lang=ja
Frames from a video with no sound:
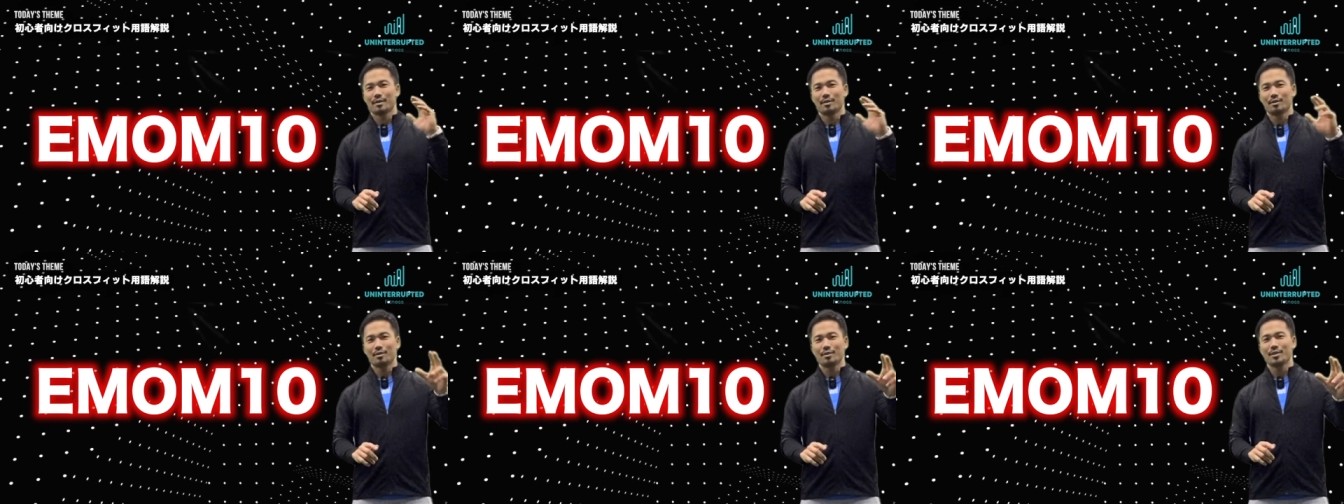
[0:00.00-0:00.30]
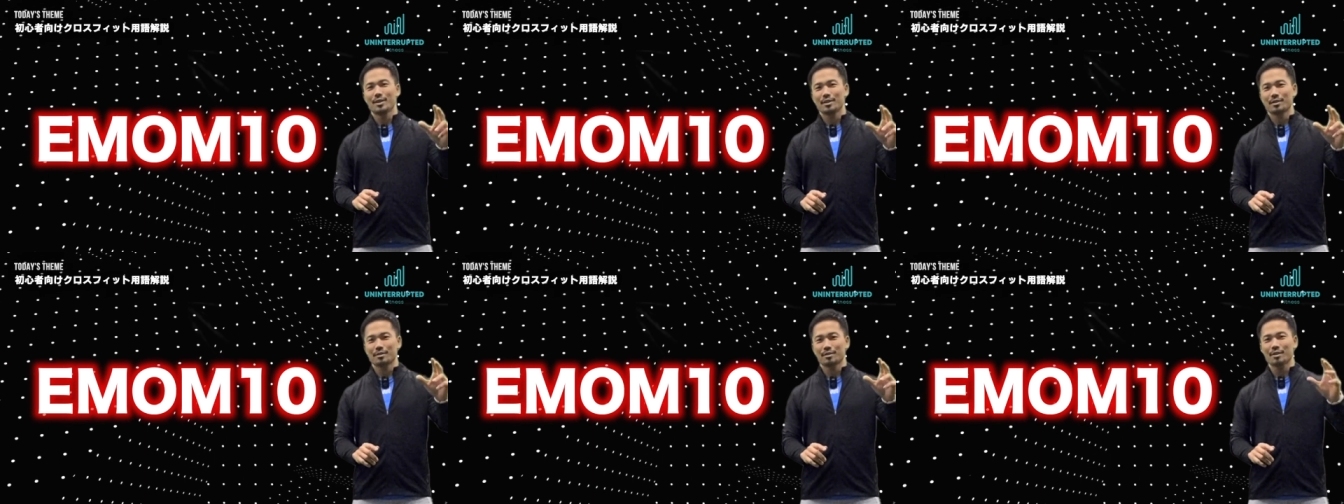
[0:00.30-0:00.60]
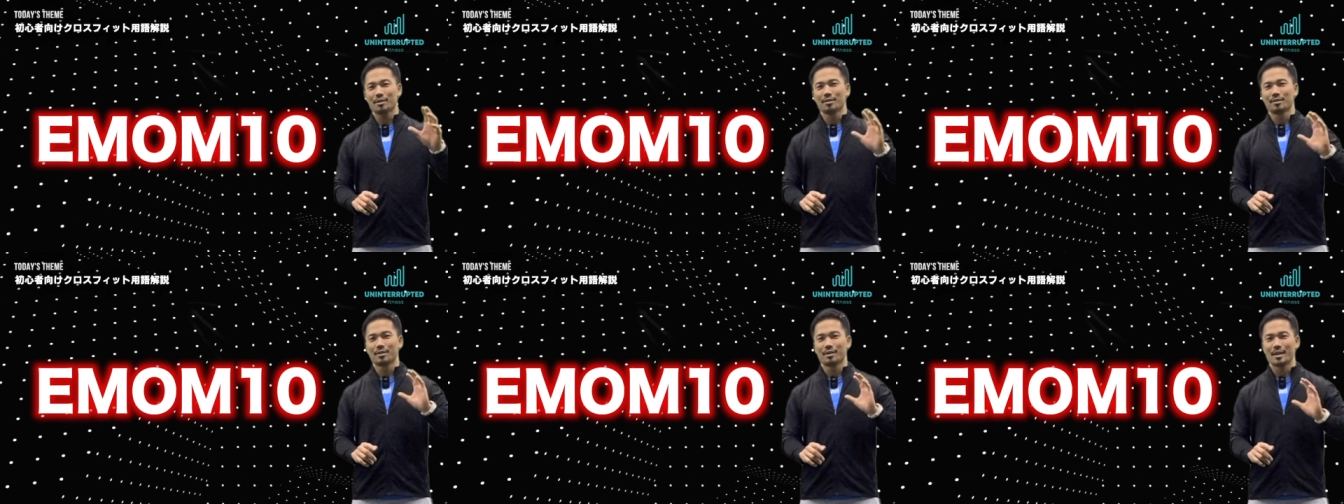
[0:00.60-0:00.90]
ローイング
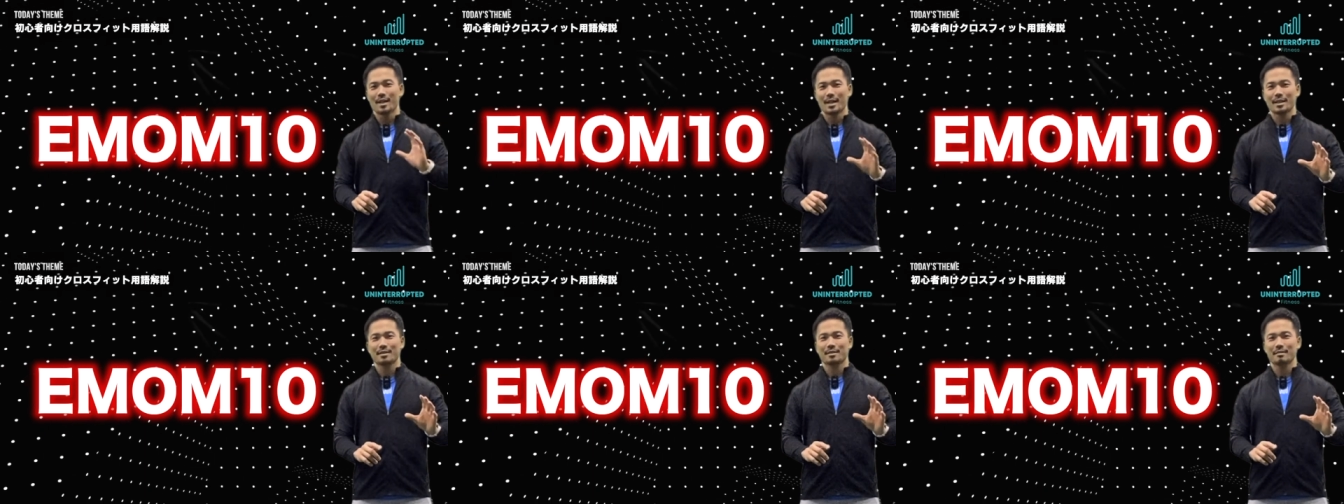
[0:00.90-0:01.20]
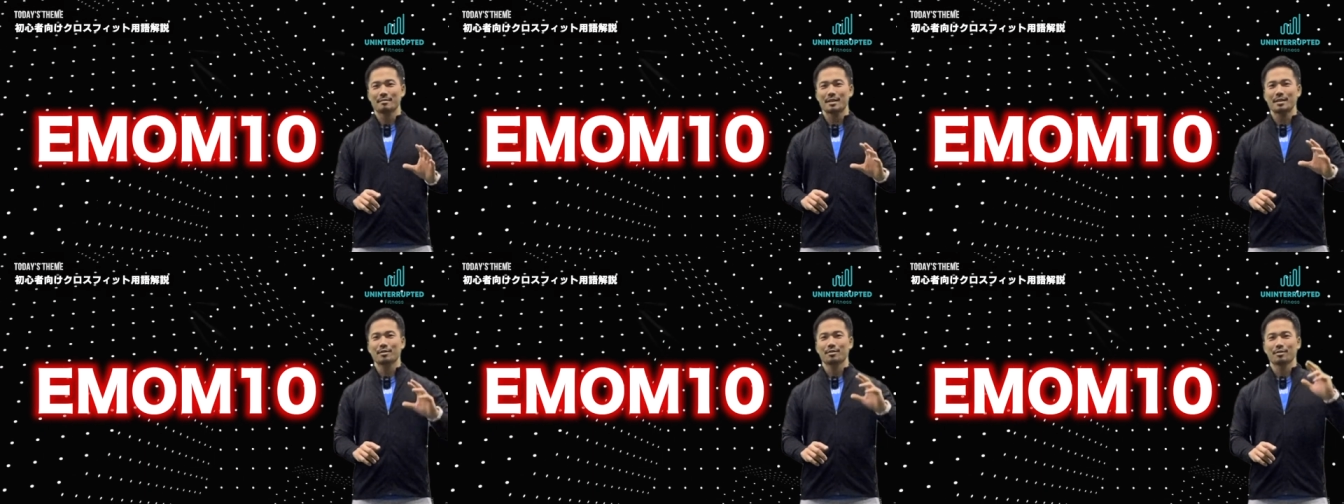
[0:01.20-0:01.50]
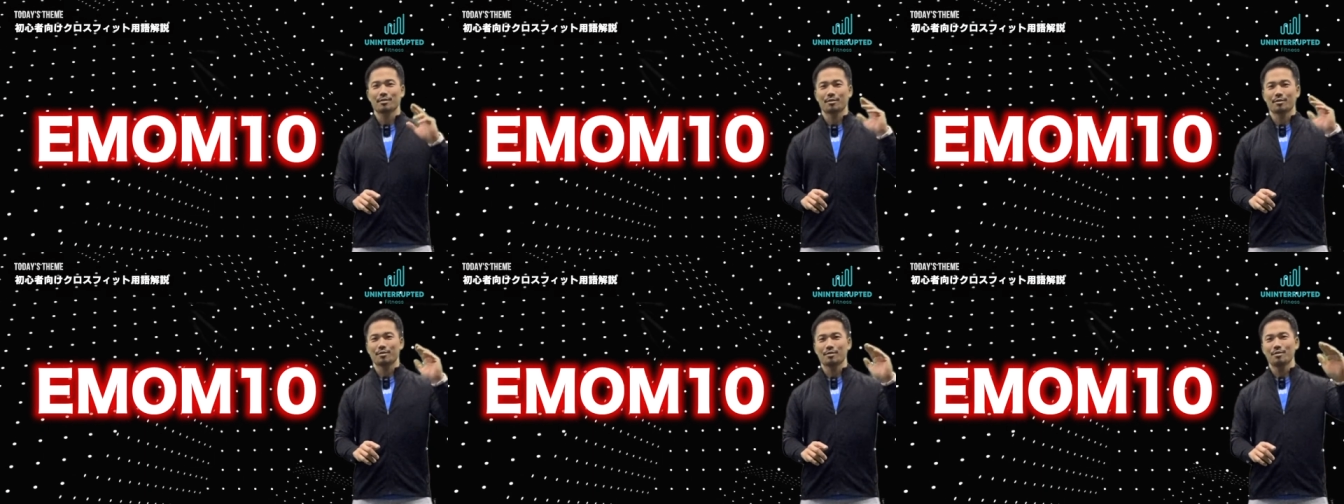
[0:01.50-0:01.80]
と
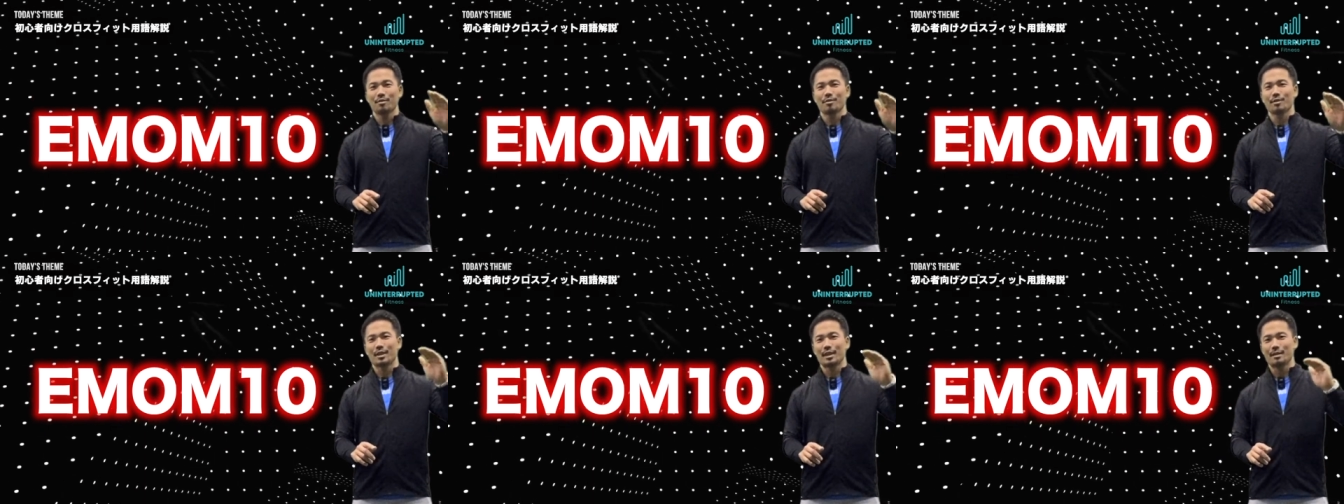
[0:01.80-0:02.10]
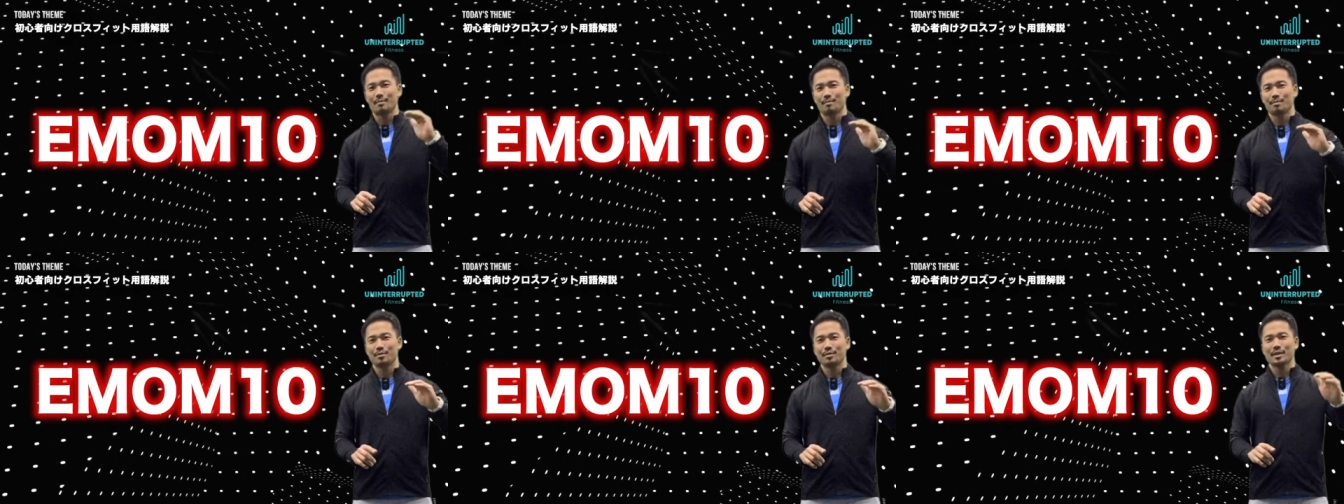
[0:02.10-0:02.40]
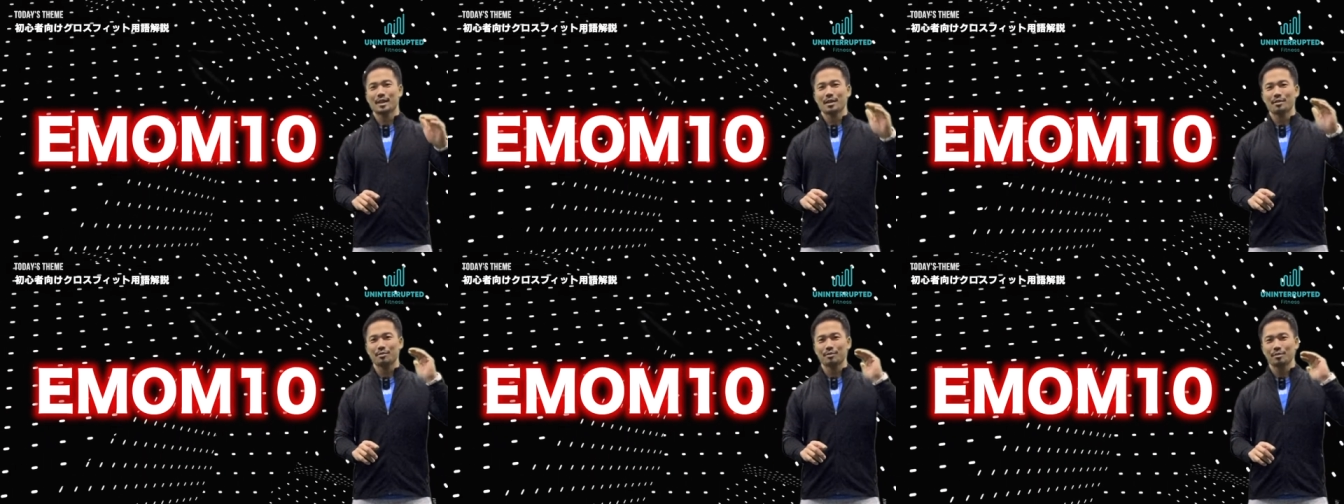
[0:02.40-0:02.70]
スクワットをこう交互に1
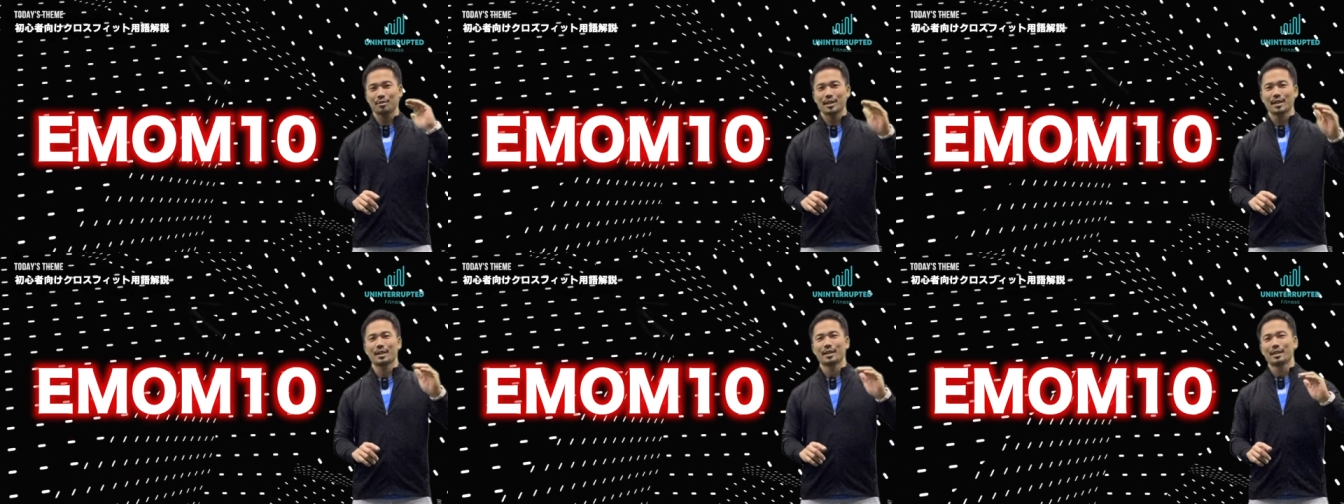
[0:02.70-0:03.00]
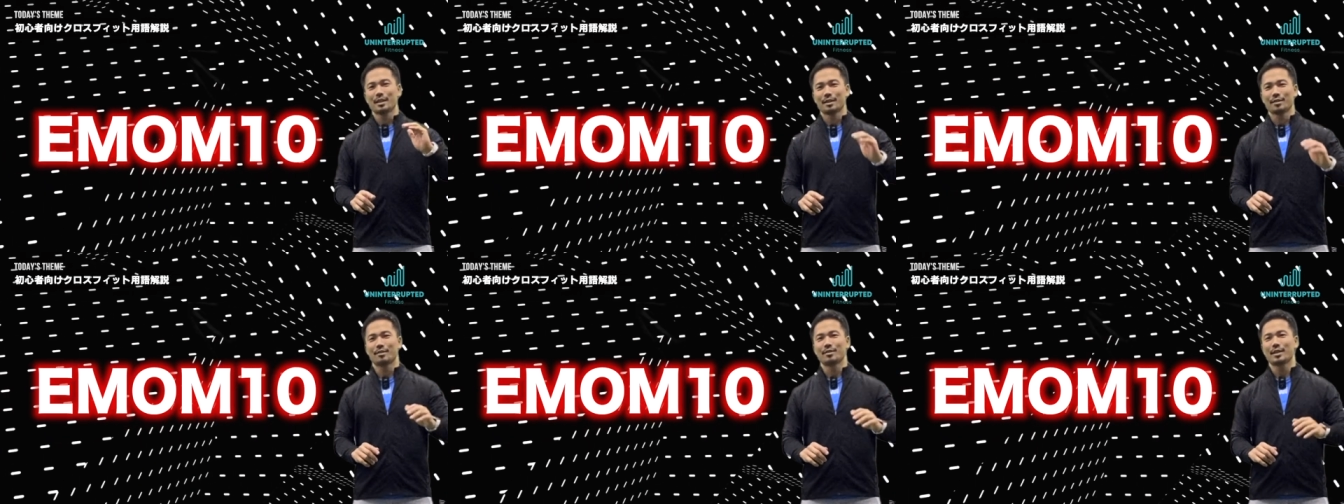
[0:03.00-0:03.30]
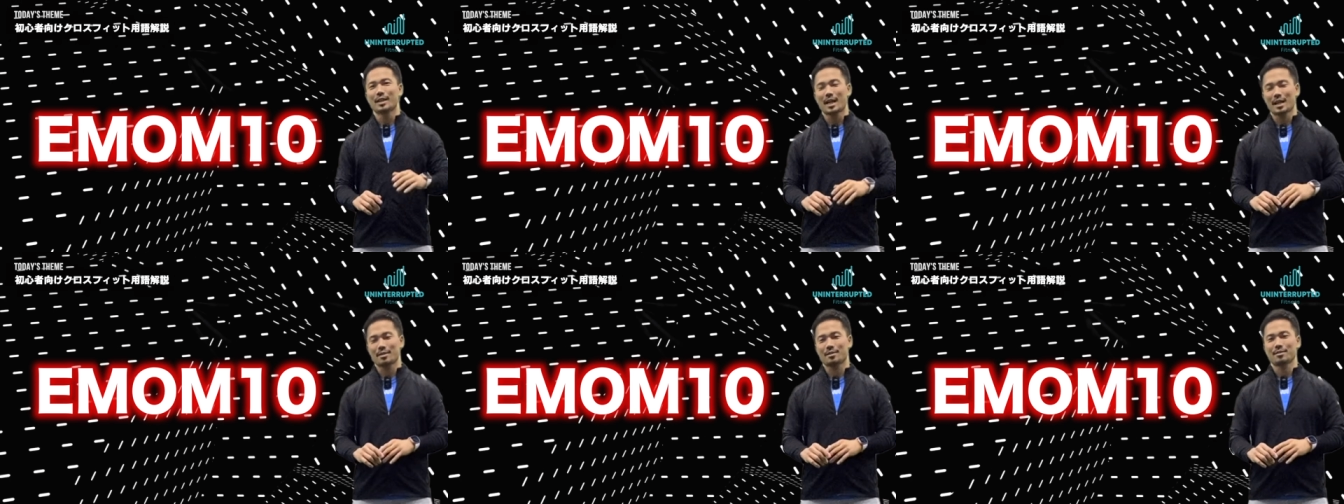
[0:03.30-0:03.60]
分間ごとに繰
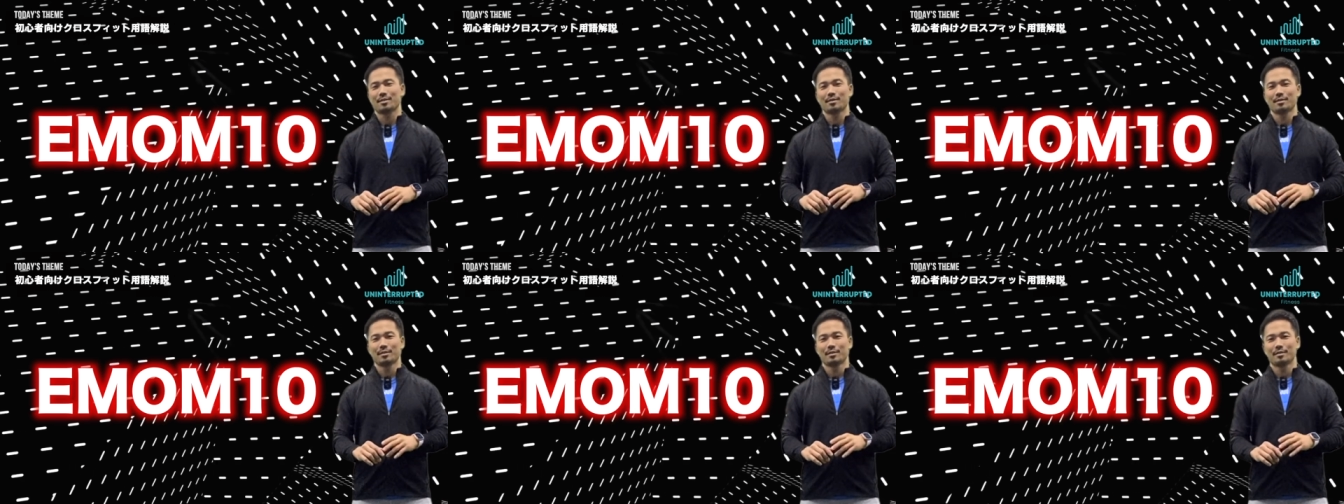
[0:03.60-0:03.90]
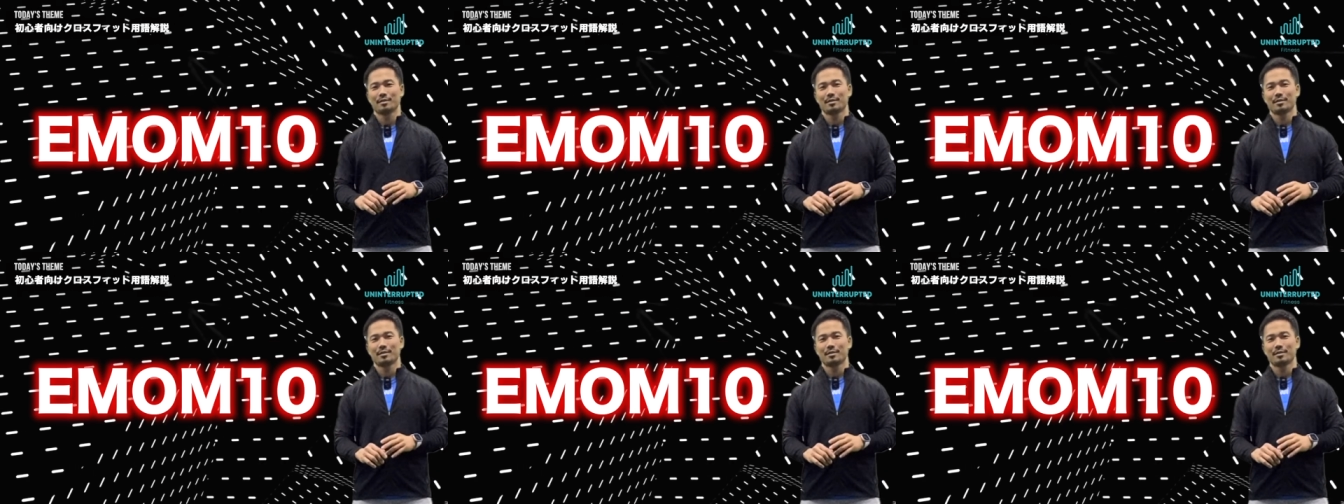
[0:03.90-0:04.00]
り返すと